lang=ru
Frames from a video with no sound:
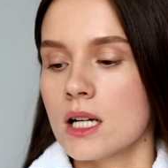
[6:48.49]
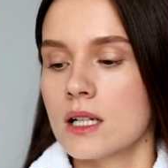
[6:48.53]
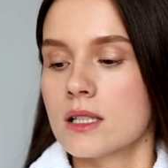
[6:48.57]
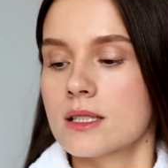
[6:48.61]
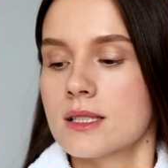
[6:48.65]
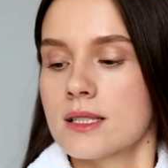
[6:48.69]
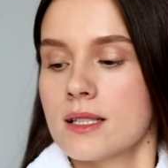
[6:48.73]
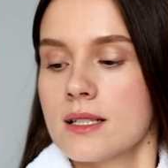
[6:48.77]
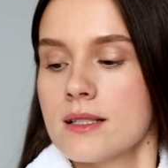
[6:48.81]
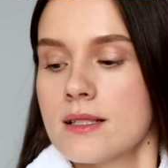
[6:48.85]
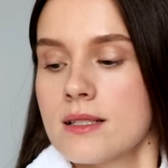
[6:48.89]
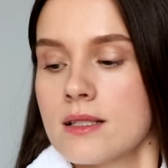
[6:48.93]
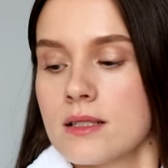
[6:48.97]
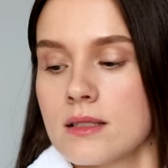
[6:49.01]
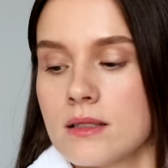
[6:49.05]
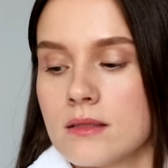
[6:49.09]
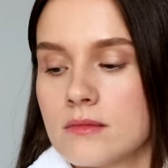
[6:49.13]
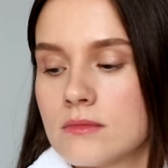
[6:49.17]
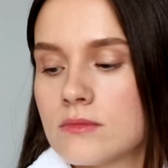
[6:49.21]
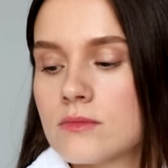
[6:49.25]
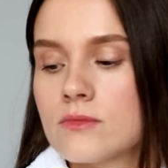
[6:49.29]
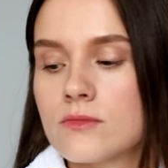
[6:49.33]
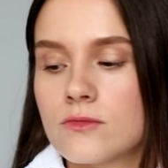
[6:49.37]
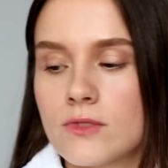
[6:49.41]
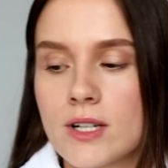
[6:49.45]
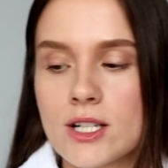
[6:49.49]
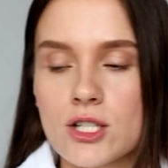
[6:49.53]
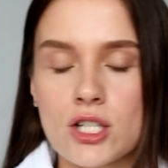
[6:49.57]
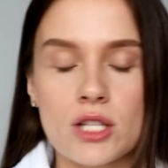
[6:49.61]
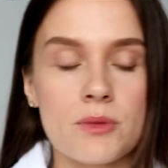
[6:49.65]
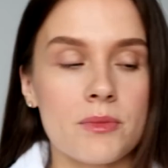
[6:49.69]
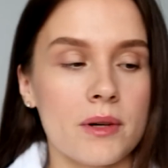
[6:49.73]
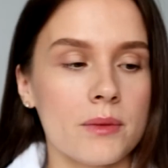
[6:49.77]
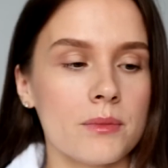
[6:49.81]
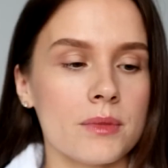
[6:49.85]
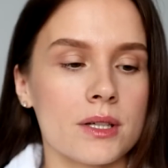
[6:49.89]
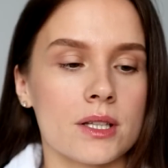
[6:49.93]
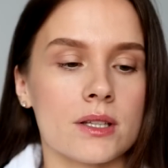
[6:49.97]
Кстати,
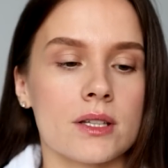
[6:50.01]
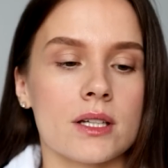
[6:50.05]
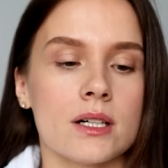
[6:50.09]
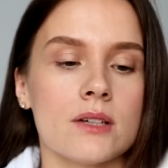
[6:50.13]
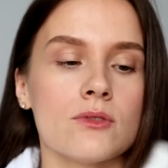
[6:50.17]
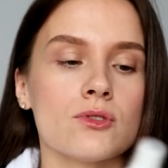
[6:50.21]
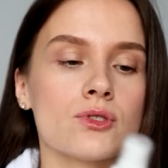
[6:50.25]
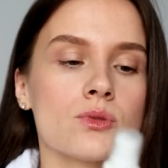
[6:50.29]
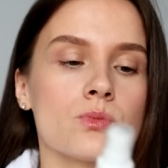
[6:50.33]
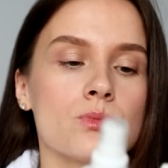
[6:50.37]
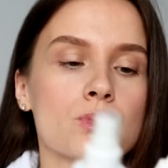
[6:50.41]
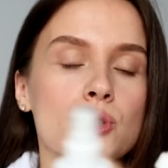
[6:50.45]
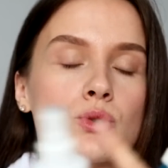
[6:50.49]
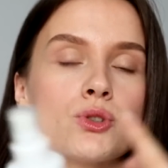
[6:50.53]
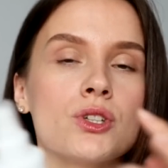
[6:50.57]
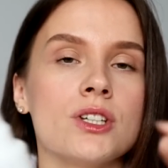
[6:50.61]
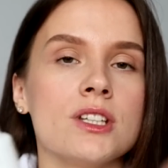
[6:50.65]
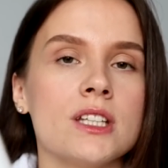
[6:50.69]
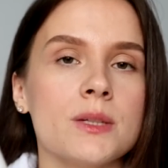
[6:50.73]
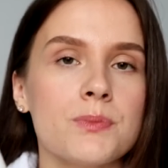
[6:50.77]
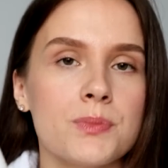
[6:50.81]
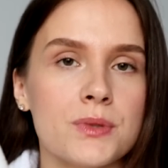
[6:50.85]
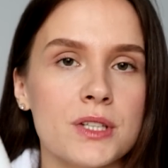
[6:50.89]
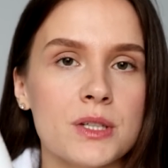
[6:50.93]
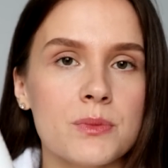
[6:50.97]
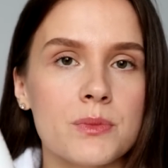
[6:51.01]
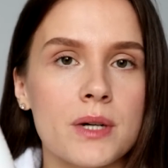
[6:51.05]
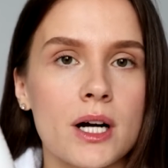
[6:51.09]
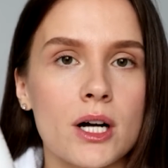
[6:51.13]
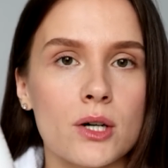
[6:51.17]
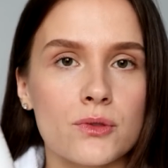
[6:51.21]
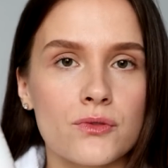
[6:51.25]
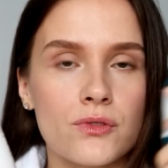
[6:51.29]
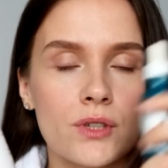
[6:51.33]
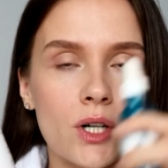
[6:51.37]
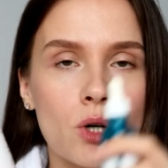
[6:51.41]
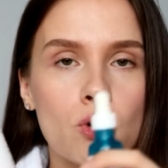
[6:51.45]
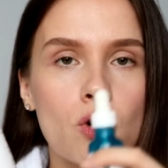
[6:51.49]
важный момент, да, вот многие не
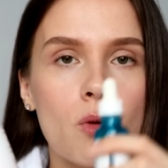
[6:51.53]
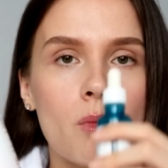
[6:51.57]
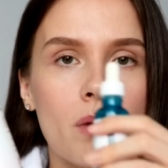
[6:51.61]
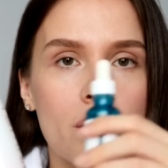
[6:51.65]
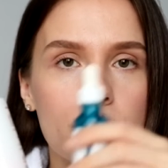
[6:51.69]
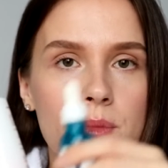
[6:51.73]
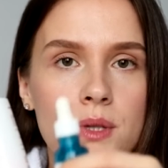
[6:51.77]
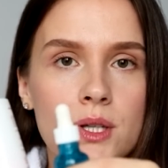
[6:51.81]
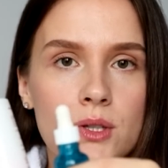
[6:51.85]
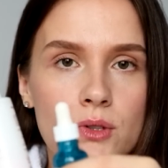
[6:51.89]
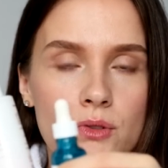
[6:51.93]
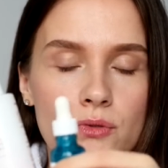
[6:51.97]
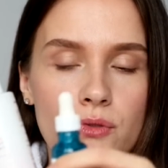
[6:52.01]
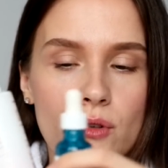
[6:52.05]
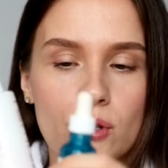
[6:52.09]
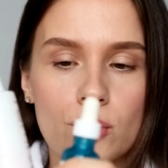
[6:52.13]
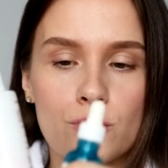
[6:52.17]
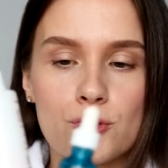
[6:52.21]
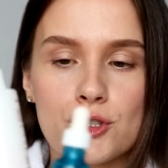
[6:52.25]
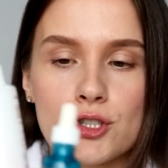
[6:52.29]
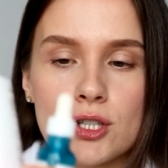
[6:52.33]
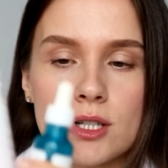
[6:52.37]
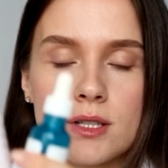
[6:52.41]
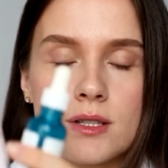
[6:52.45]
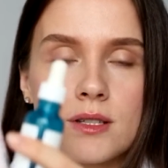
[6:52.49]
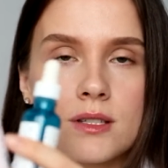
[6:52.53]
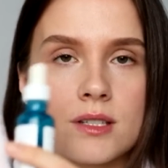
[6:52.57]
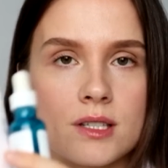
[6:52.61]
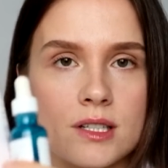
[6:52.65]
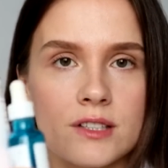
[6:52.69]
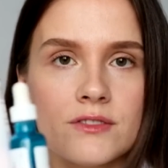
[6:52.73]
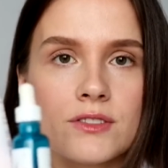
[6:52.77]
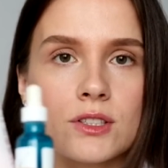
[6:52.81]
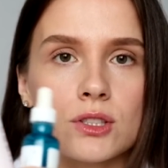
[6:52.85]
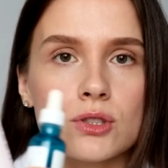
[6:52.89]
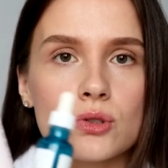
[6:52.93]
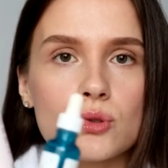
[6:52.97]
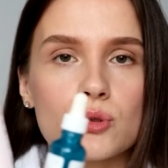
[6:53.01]
понимают, в какой момент включать
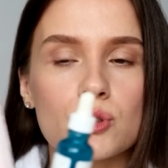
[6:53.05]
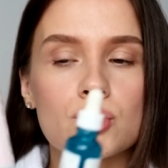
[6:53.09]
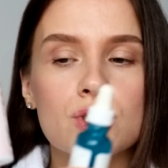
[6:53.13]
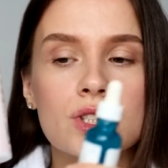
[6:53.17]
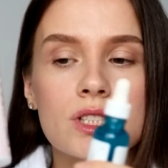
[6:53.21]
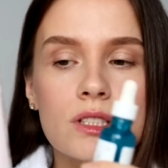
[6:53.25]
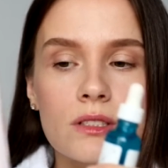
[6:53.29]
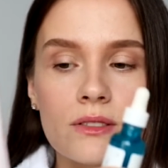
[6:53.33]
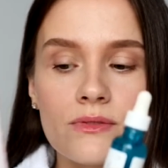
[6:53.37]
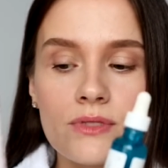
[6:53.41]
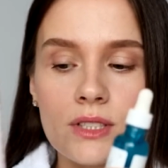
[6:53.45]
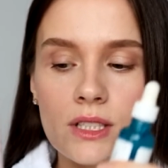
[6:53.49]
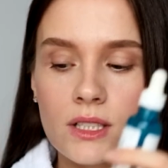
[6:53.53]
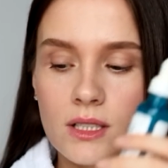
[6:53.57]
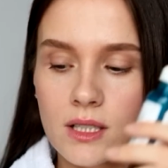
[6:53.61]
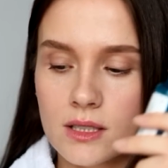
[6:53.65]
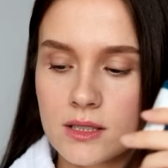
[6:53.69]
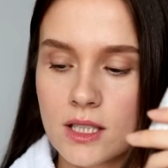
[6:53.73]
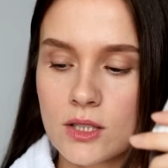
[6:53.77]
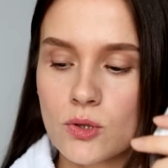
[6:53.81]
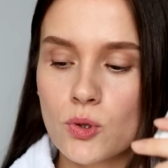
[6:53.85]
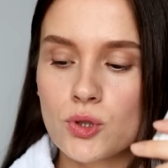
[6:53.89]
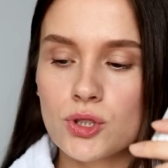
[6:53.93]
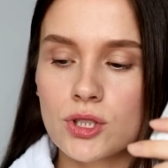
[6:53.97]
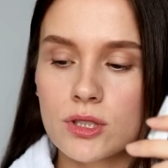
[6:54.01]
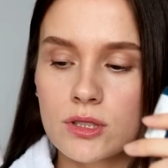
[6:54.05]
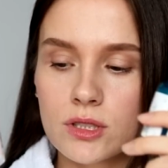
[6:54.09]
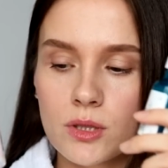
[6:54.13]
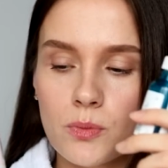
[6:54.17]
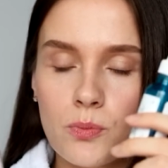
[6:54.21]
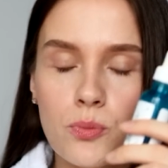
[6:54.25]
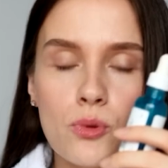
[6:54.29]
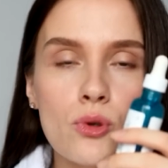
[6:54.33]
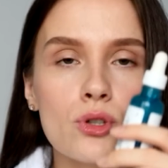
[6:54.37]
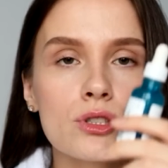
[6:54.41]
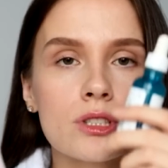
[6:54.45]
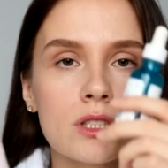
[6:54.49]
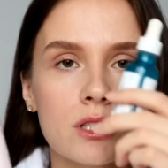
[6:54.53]
сыворотку. Сыворотка наносится
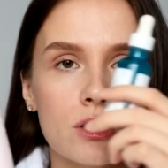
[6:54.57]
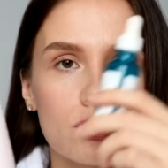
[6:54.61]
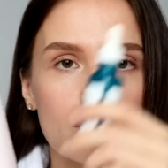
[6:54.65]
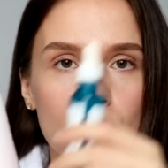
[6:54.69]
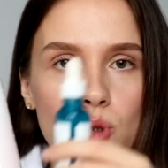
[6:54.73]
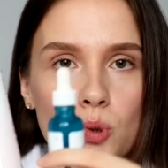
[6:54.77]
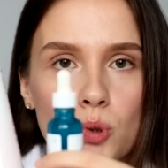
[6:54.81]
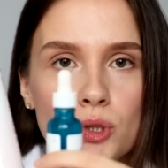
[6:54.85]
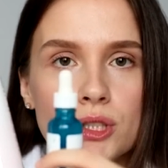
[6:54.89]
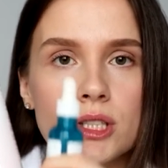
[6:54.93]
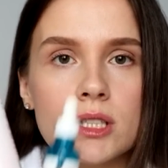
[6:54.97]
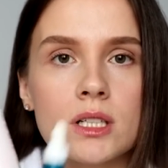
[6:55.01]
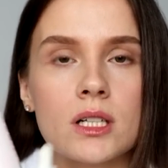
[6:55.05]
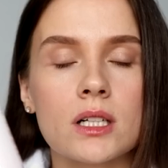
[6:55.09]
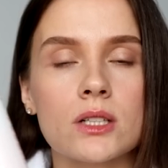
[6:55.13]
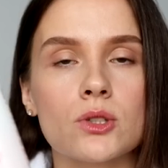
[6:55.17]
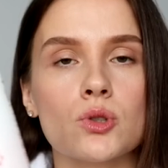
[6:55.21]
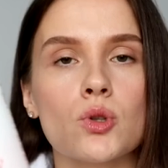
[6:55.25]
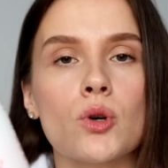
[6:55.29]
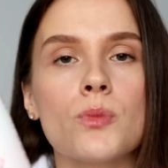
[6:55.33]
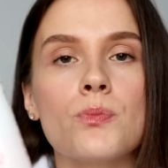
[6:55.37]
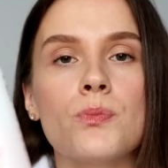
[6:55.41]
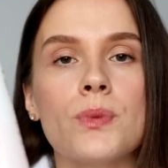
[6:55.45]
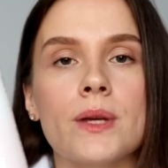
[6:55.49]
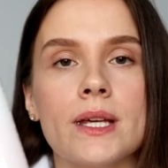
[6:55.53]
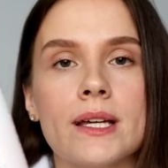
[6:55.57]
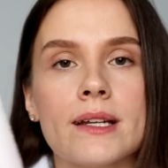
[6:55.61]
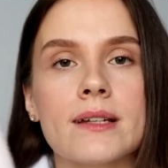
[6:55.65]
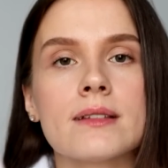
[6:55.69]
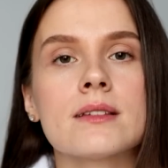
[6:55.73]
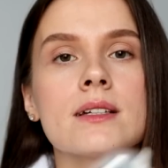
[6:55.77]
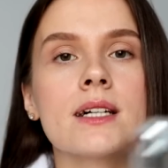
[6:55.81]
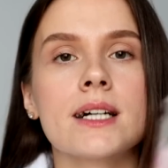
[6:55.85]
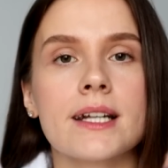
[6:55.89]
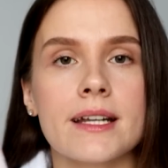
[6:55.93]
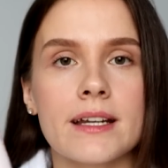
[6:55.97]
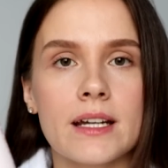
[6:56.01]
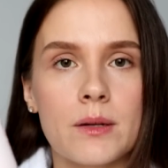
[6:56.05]
после тоника, но
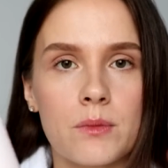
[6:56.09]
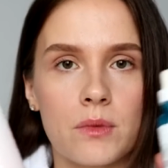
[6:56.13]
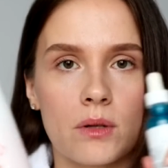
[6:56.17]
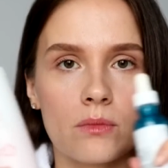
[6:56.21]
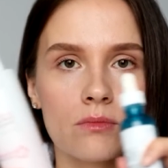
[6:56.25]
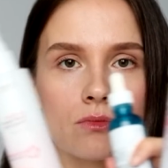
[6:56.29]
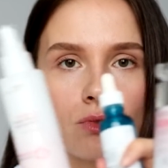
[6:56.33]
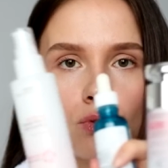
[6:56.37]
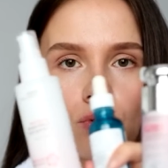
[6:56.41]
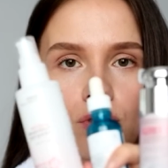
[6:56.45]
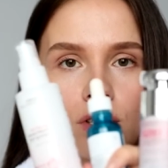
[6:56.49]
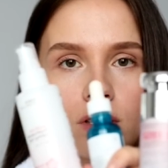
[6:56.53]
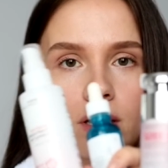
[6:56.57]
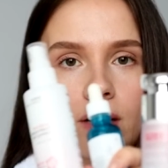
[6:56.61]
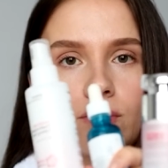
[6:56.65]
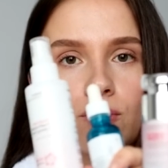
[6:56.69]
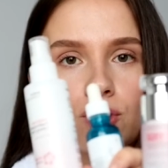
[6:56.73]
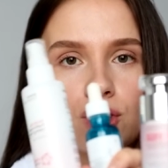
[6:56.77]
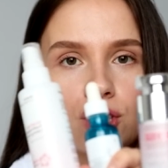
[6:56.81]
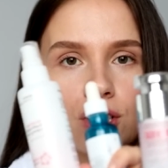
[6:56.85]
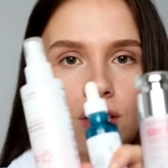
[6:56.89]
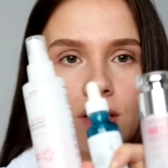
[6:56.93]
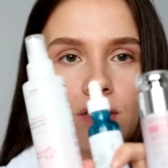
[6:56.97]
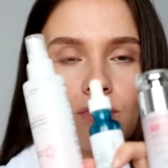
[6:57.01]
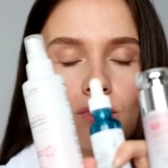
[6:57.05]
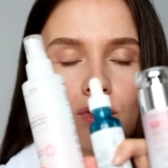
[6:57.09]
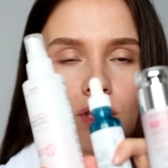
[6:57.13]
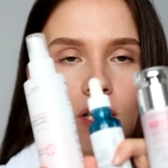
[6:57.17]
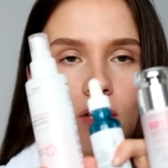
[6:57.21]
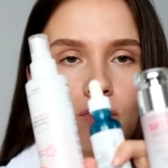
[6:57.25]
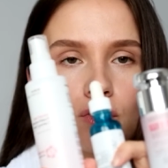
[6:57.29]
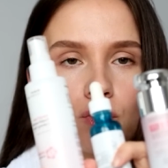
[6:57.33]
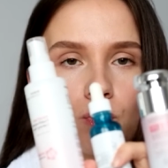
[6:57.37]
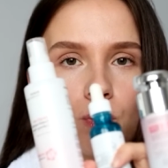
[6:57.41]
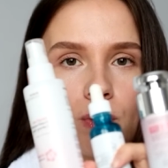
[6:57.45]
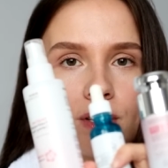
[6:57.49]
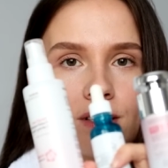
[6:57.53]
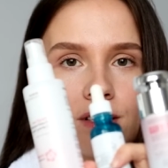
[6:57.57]
перед кремом. То есть она вот здесь вот
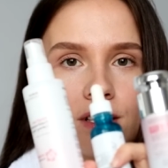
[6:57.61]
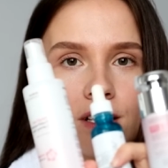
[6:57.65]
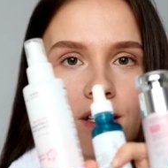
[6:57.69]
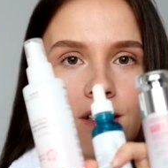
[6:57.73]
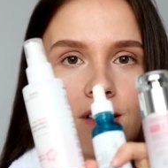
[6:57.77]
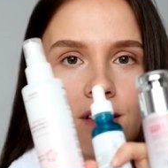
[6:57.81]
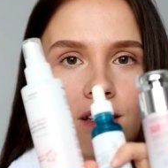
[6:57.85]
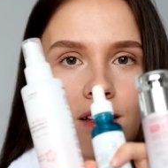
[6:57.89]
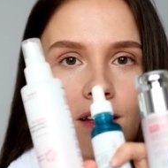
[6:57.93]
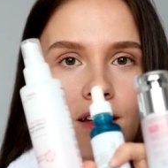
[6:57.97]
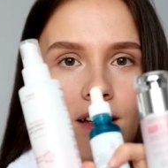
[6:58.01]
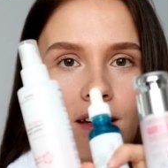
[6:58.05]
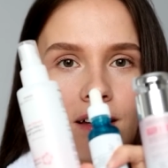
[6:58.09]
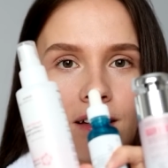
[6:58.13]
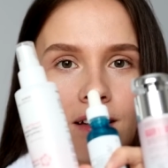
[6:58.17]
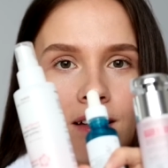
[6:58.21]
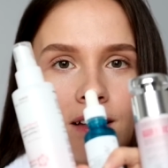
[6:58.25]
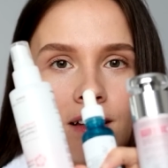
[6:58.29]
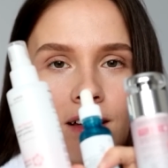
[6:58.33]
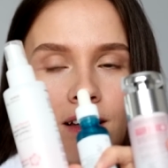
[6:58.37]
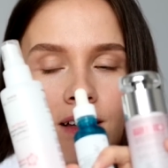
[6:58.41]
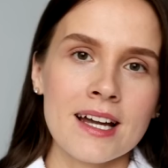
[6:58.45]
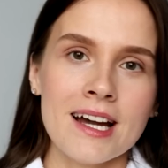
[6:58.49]
так вот посерединке.